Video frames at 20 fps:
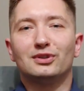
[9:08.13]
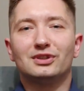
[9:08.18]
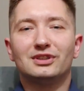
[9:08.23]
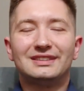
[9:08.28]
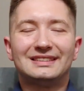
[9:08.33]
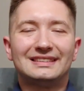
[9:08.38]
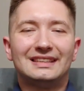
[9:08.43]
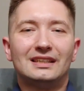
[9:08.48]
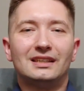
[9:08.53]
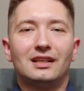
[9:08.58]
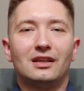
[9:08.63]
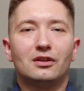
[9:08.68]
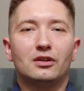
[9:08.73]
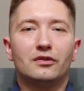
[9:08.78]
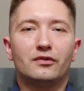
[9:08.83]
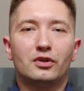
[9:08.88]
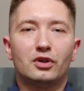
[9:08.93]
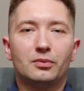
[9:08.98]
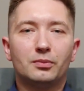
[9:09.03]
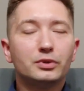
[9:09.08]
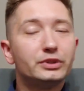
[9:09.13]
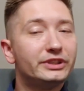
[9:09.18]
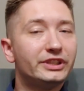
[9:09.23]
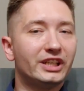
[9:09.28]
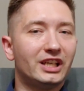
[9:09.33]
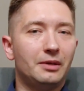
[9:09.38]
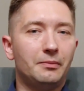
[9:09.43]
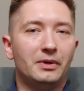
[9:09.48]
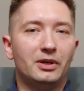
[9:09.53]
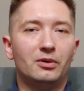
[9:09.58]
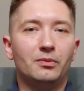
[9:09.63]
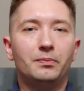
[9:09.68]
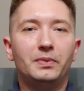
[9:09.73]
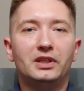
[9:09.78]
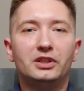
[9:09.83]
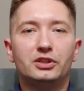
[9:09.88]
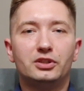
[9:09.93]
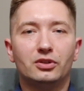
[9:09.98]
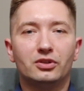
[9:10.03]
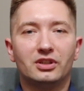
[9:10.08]
gdy standardowo robuściaki mają
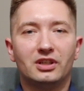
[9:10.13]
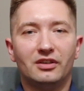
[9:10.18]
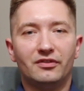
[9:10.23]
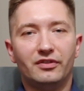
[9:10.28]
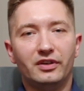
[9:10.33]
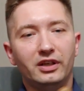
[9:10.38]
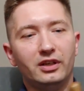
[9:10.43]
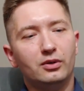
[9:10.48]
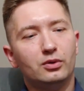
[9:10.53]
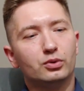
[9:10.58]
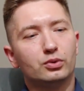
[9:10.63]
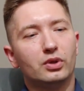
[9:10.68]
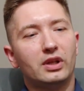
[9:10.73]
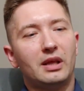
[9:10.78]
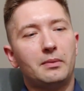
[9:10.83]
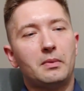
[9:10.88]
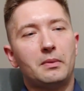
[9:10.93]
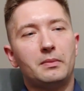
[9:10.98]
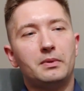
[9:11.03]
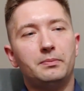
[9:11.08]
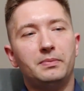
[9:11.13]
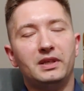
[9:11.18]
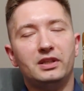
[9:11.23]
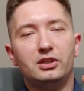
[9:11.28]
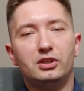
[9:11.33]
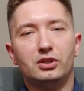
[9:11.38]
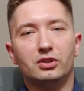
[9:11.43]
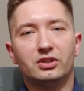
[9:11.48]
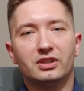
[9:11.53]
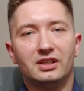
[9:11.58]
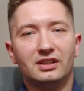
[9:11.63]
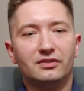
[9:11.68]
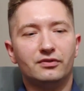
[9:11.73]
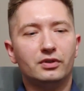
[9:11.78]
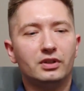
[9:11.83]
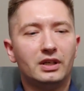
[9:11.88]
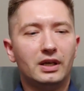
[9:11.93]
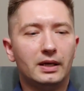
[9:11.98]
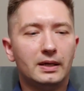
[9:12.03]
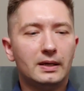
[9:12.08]
50 w ringu, tutaj mamy 52.